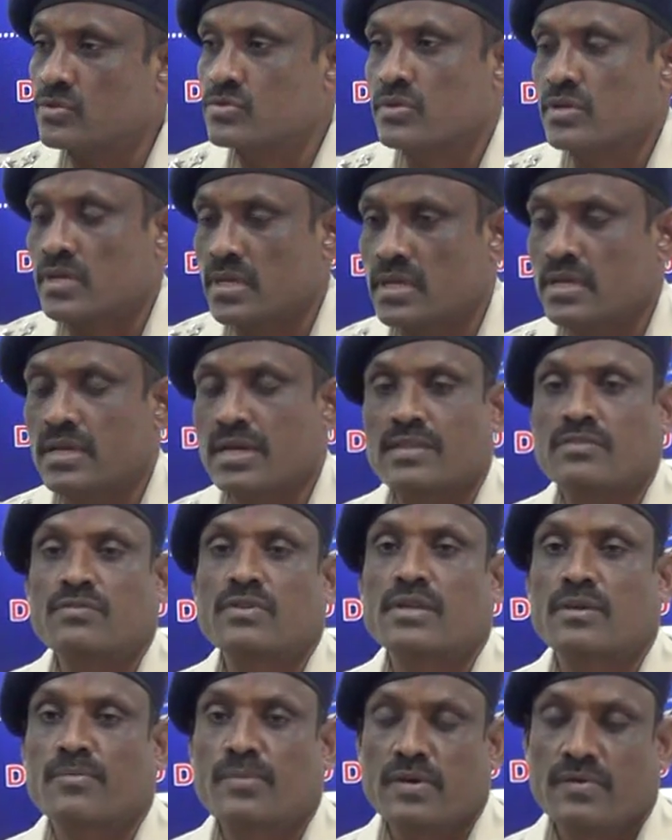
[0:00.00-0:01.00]
కిషోర్ గారి
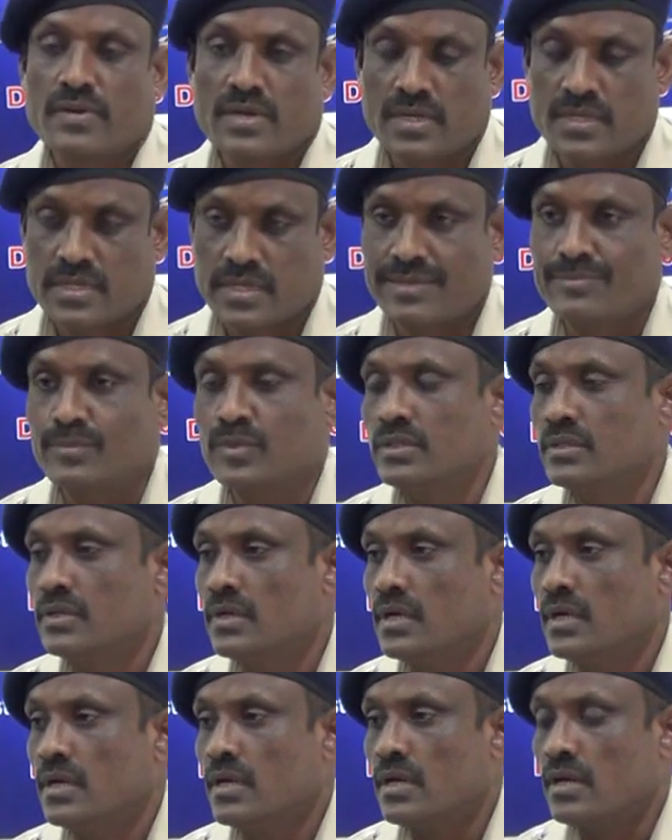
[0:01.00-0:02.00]
ఆధ్వర్యంలో వాళ్ళ టీము
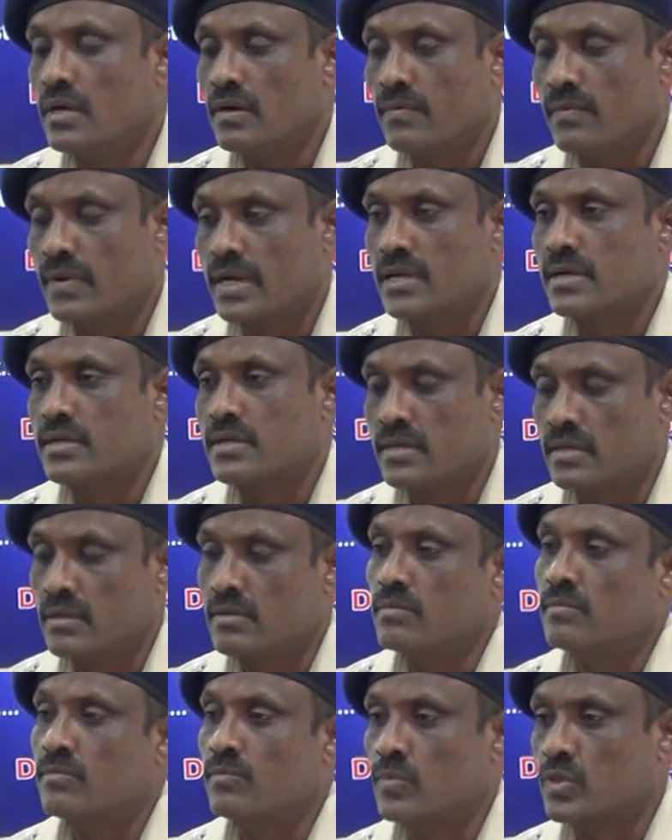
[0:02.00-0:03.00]
వాళ్ళని
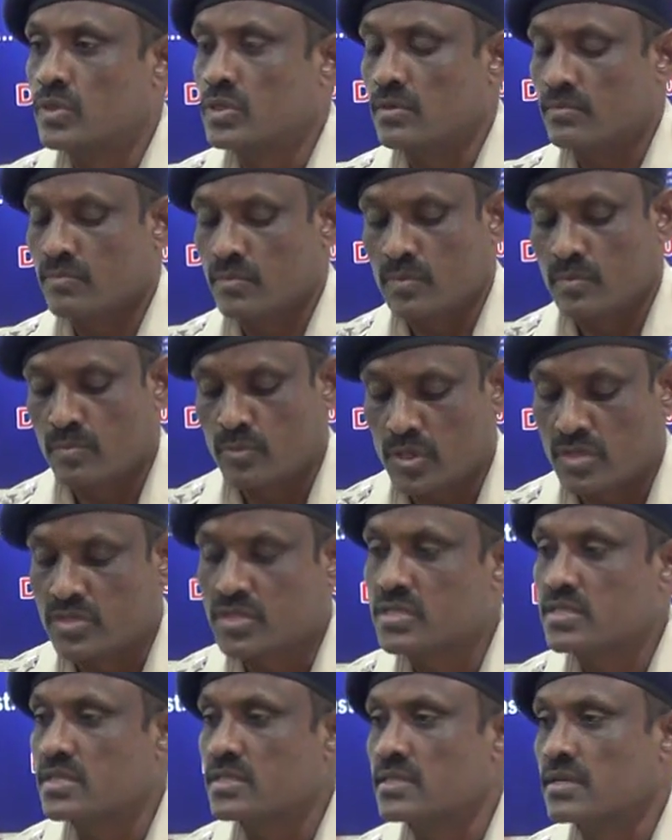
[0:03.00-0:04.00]
మొత్తం
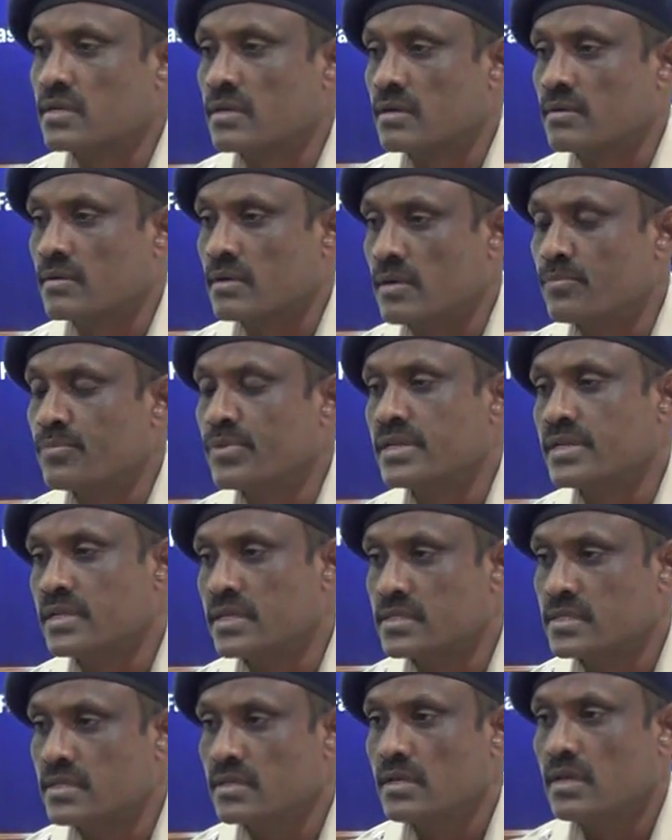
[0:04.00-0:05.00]
ప్రాసెస్ కంప్లీట్
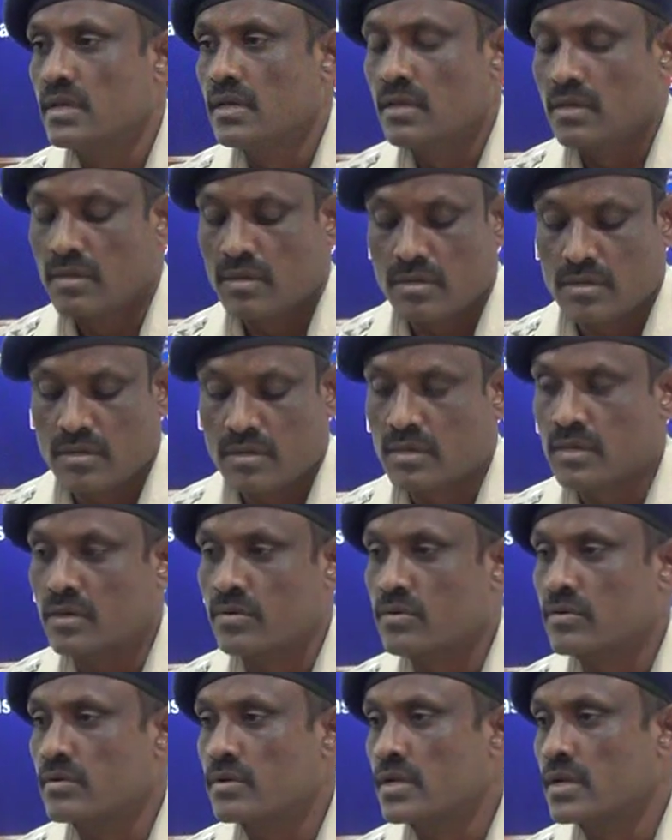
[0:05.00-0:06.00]
చేసి
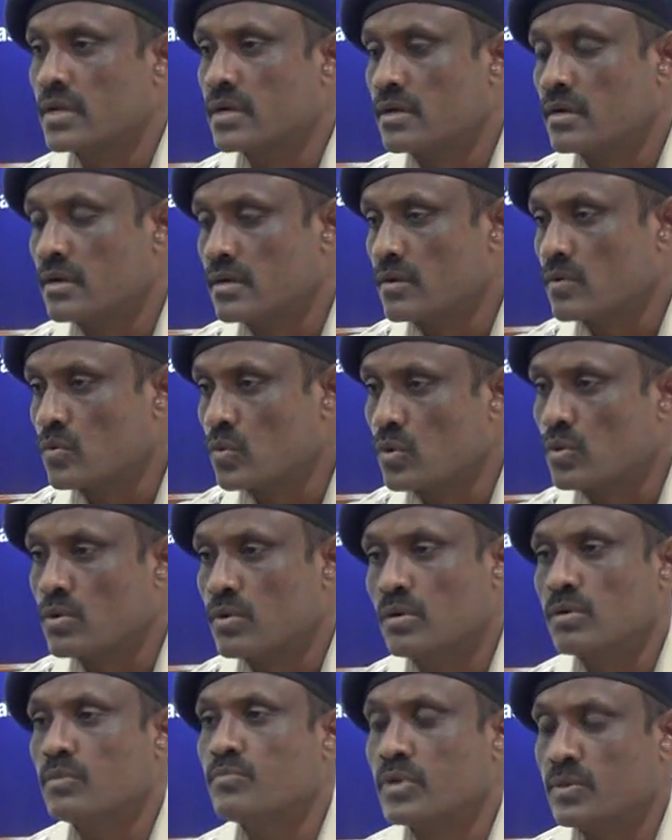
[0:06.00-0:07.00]
గౌరవనీయులైన
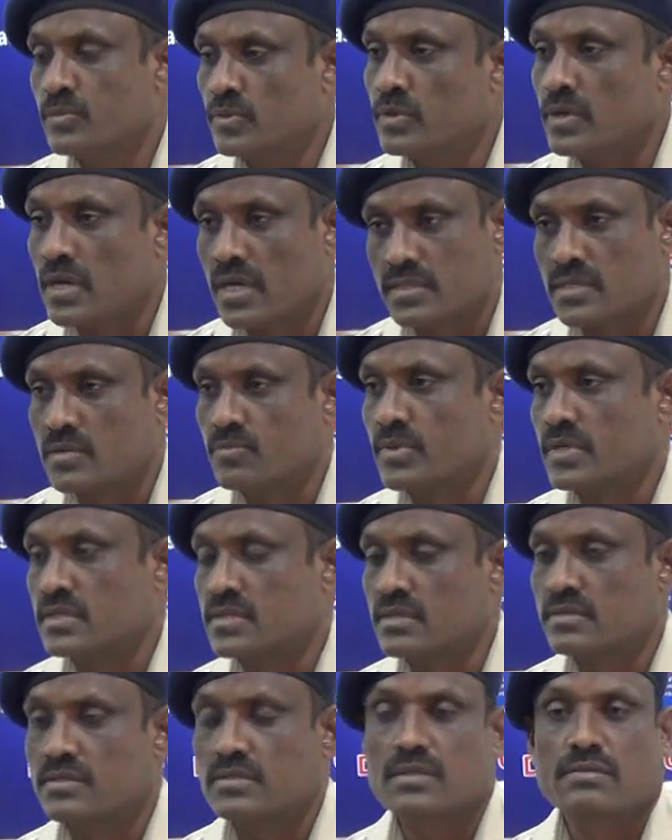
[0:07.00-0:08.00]
కోర్టులో మేము
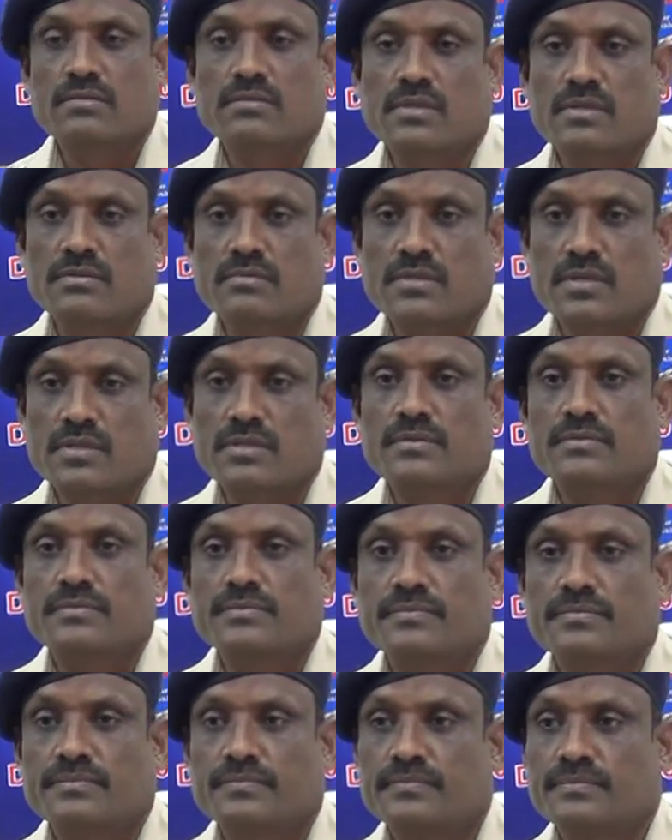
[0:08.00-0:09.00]
హాజరుపరచడం జరుగుతాం
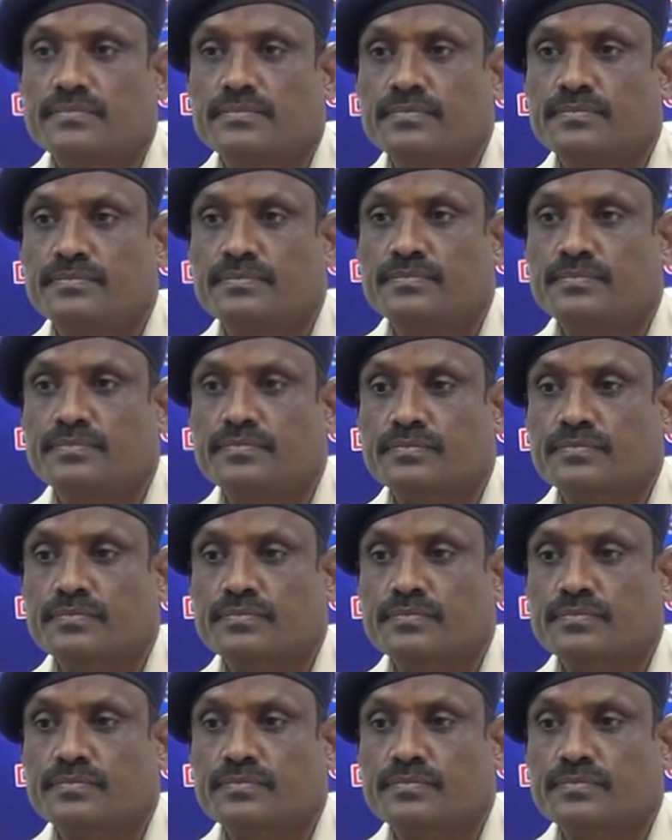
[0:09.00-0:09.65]
లోపల